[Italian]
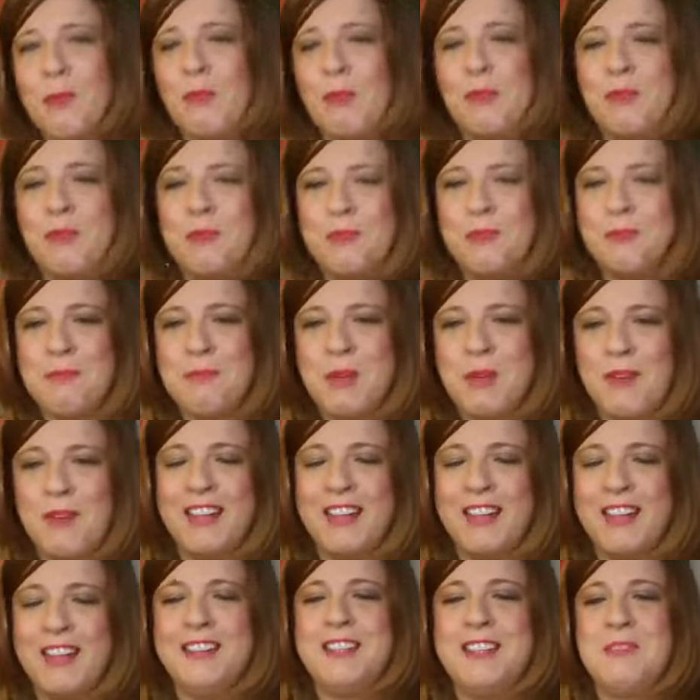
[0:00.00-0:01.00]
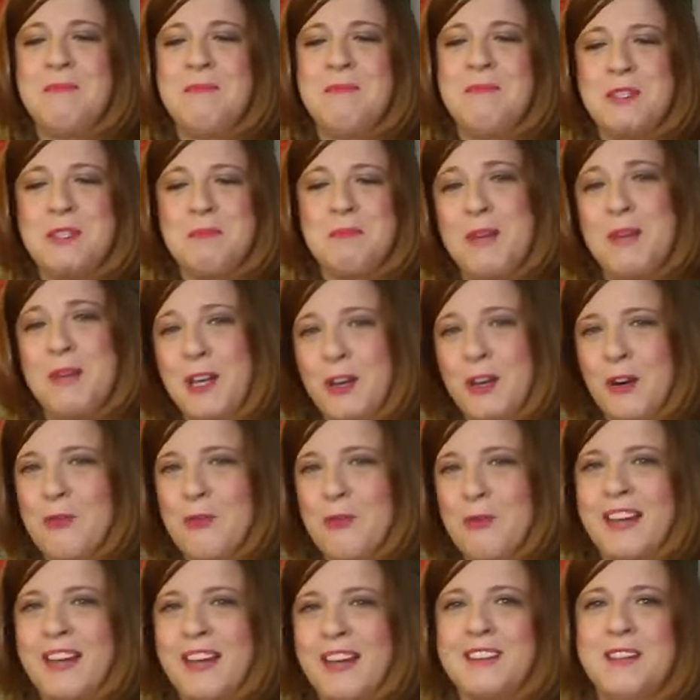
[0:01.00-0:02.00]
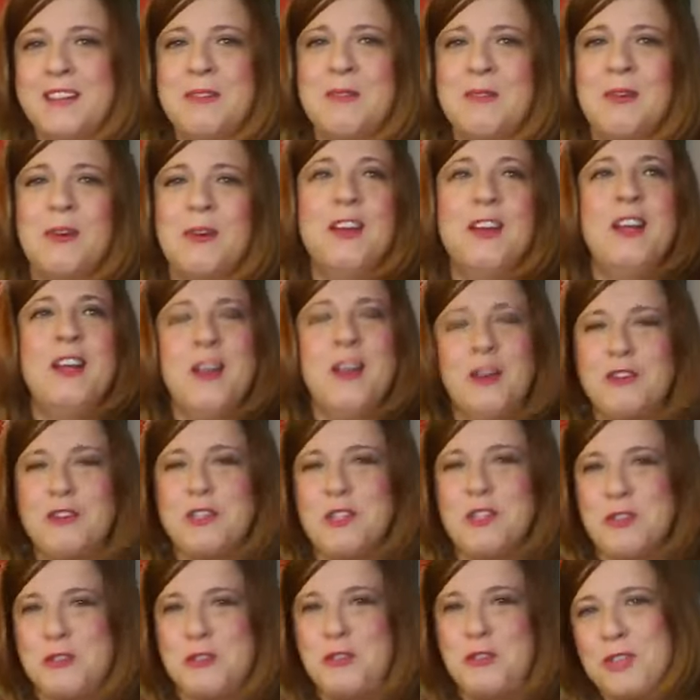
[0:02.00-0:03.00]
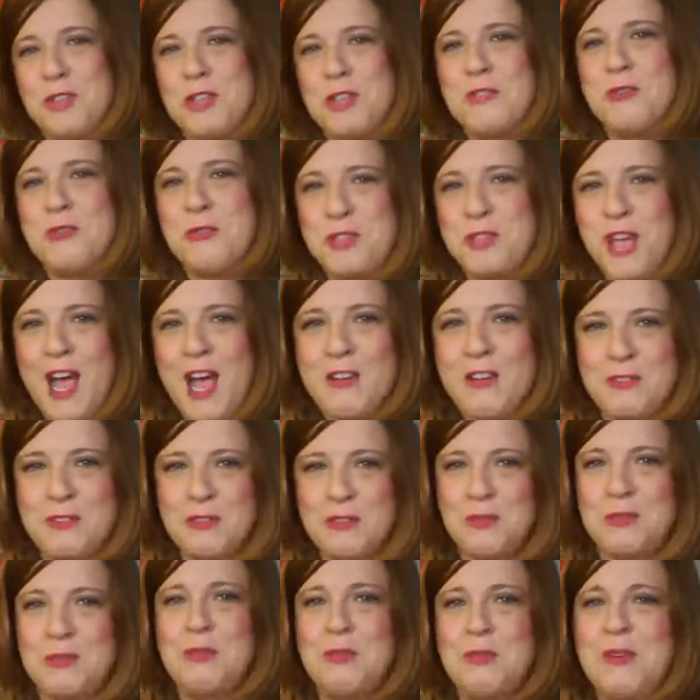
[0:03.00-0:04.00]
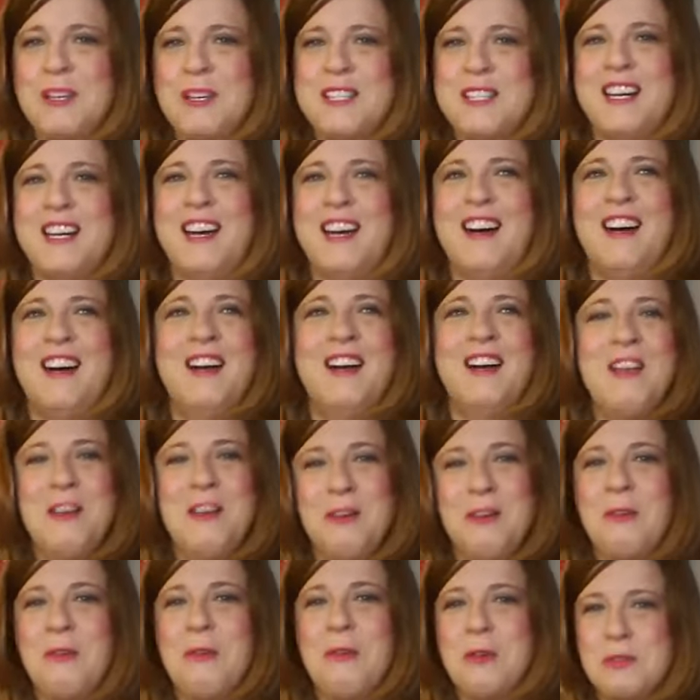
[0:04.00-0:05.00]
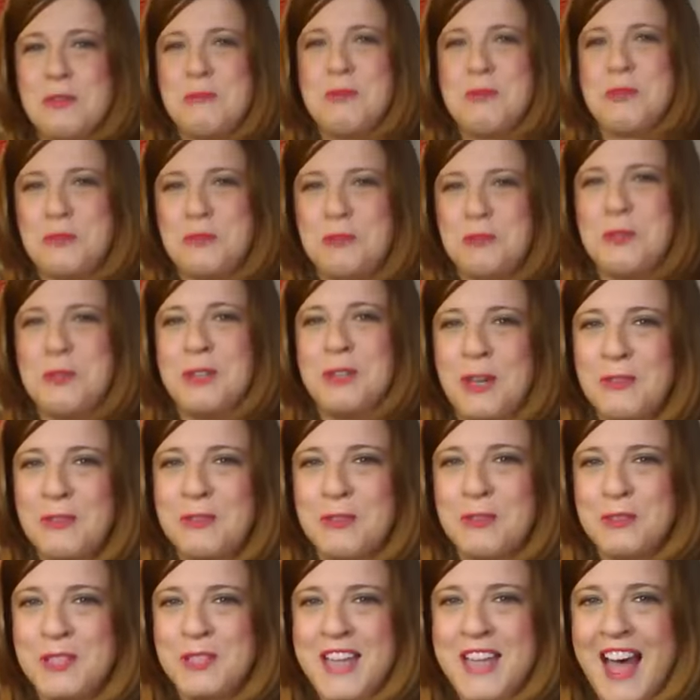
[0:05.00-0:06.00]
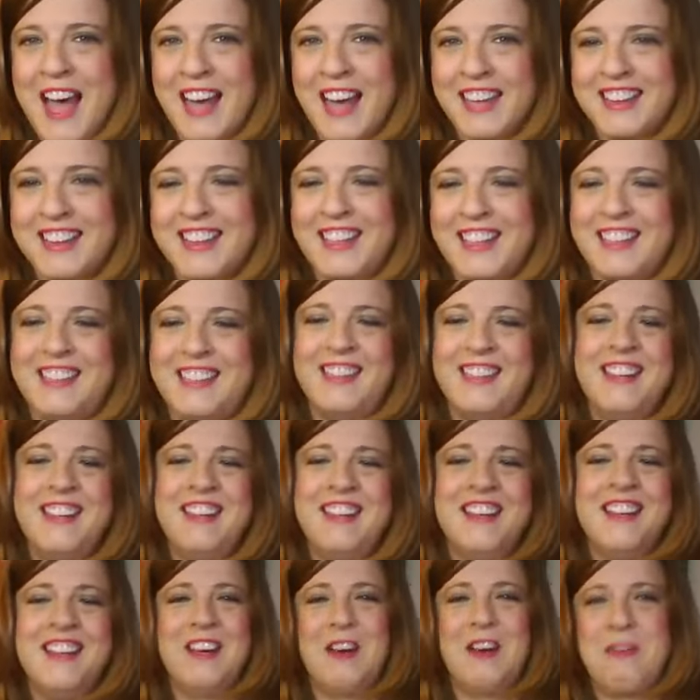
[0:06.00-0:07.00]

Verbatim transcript: dopo, più avanti vi spiegherò un attimo cosa, cosa è successo con, questa, con, questo mio studio da autodidatta,